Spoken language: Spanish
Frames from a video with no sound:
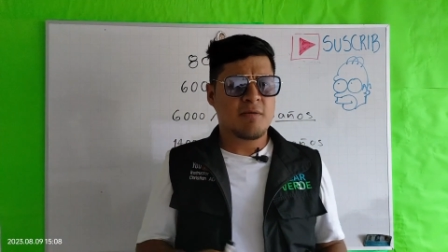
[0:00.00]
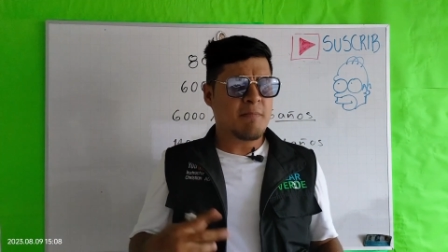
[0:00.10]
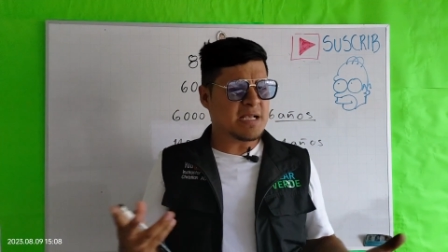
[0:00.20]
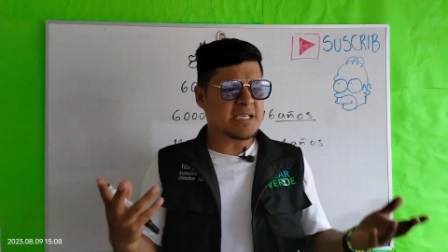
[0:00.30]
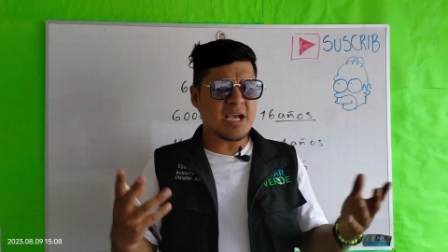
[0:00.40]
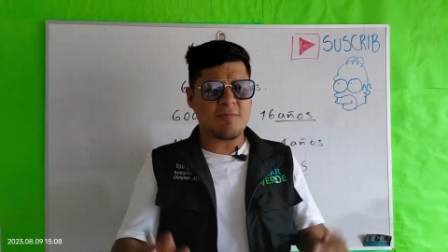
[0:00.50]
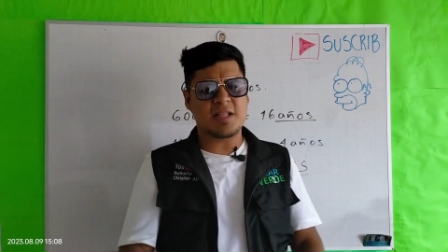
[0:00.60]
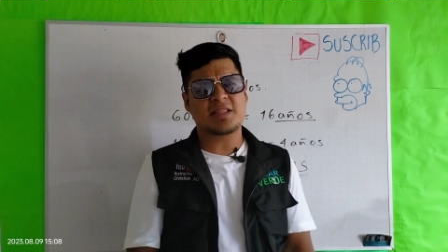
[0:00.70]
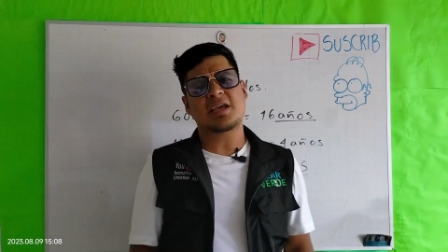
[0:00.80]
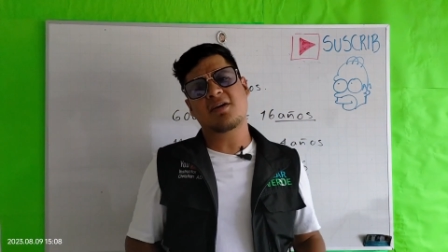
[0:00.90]

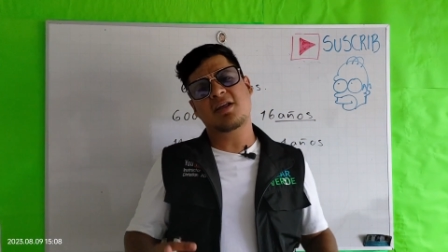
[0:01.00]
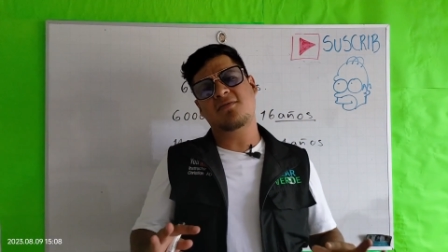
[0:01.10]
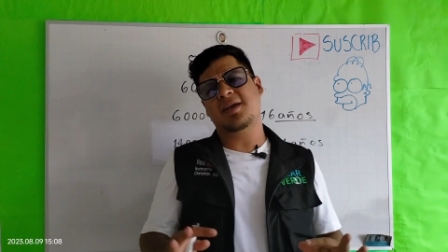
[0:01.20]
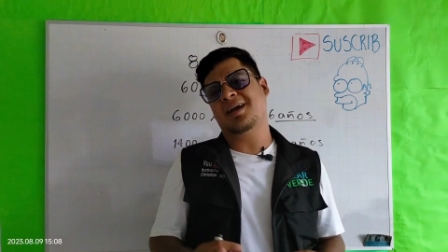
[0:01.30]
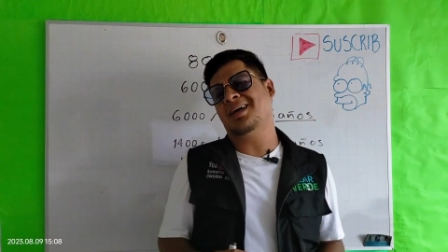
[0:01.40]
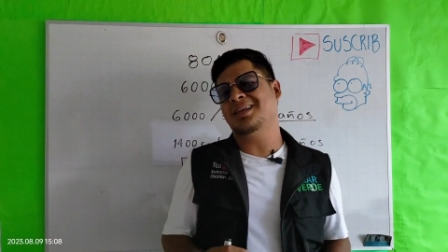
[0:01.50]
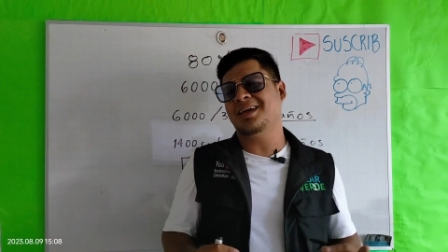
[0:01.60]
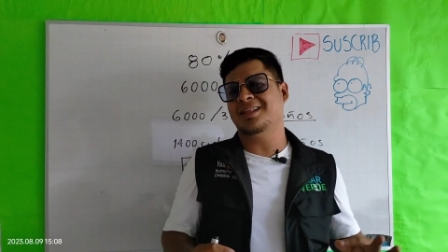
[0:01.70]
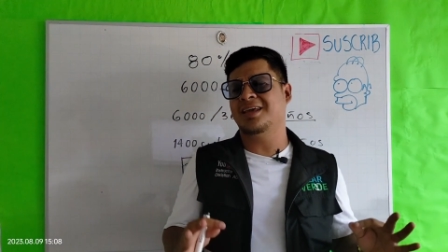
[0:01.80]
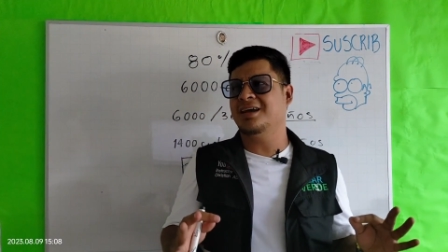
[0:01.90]
Básicamente hay que verificar de
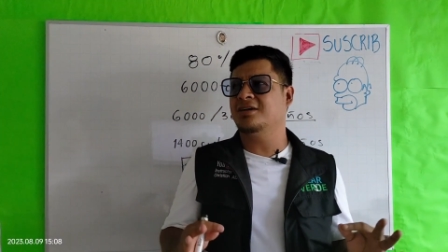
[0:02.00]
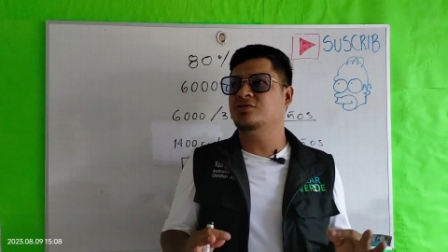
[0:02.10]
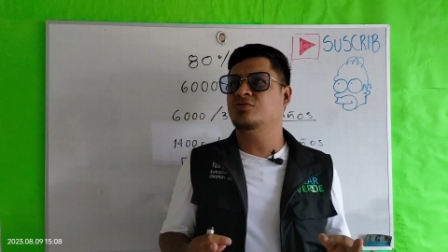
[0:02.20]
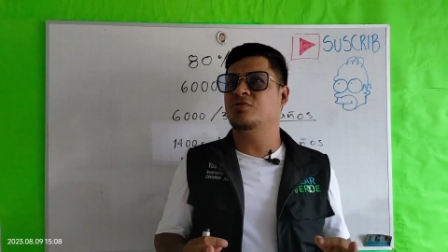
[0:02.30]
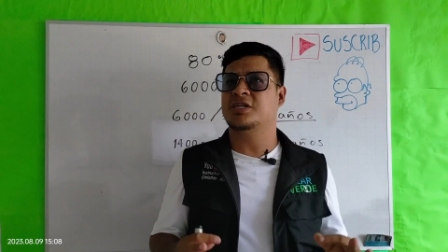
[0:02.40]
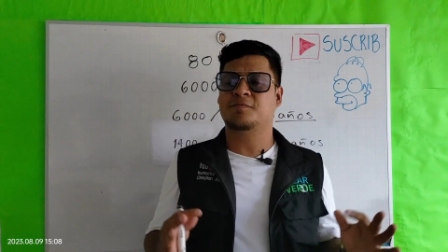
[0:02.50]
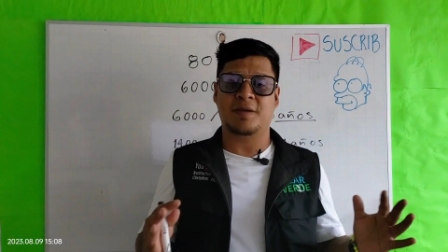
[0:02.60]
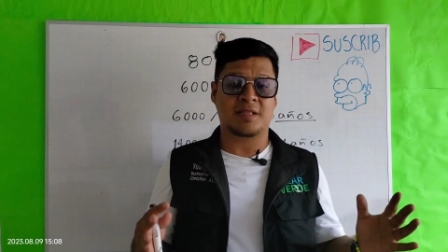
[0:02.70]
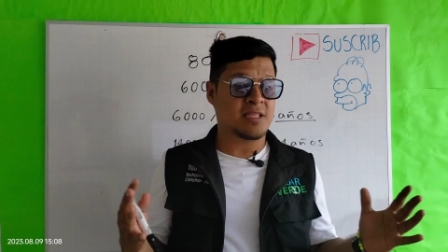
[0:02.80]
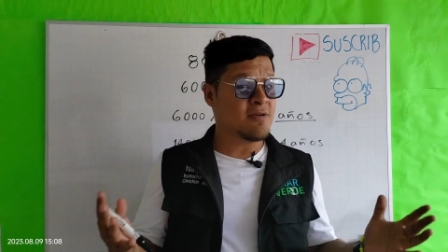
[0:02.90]
que tengan su
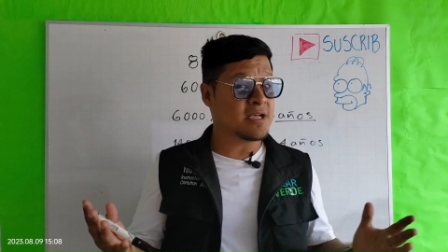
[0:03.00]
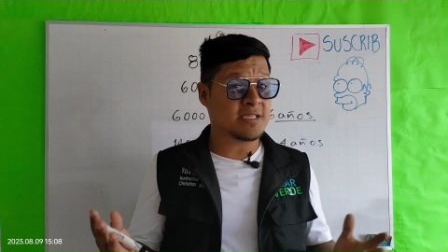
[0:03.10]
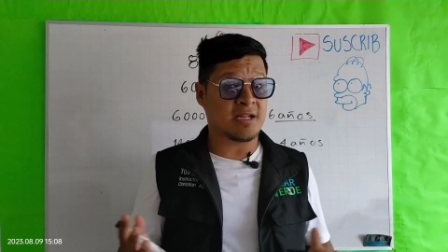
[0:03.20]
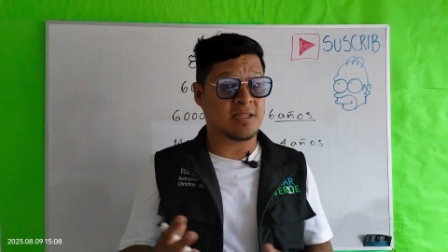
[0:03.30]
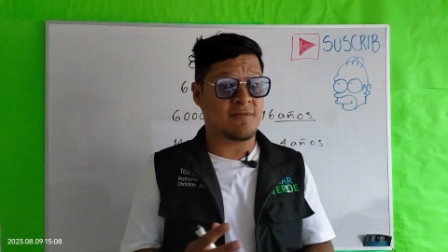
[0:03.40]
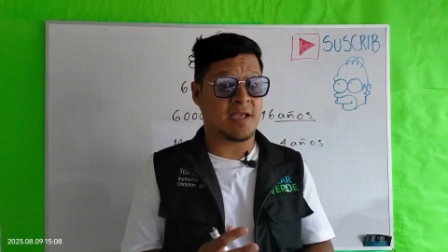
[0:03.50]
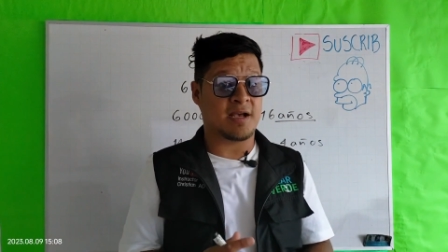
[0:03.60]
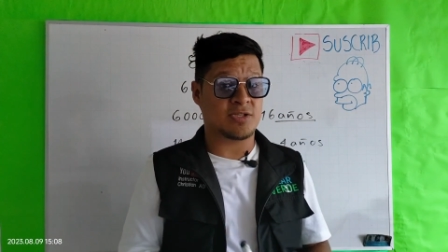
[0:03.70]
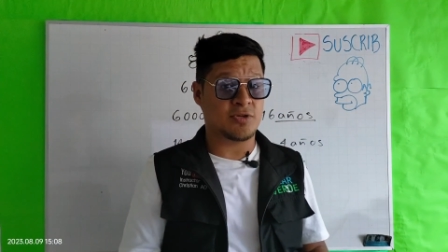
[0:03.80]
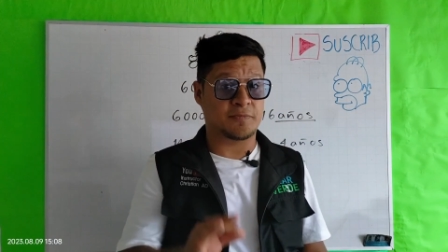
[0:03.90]
respectiva
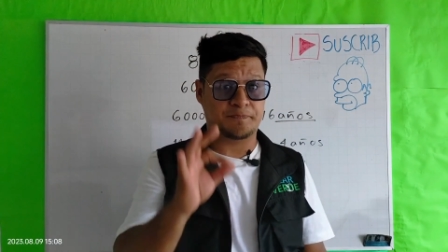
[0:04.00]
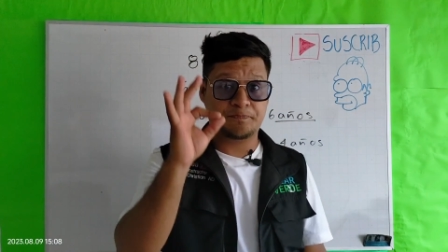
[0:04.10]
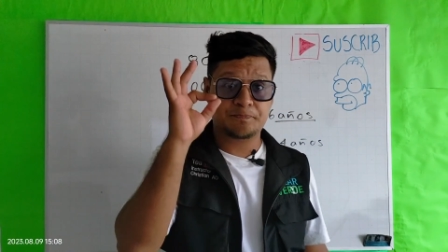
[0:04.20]
certificación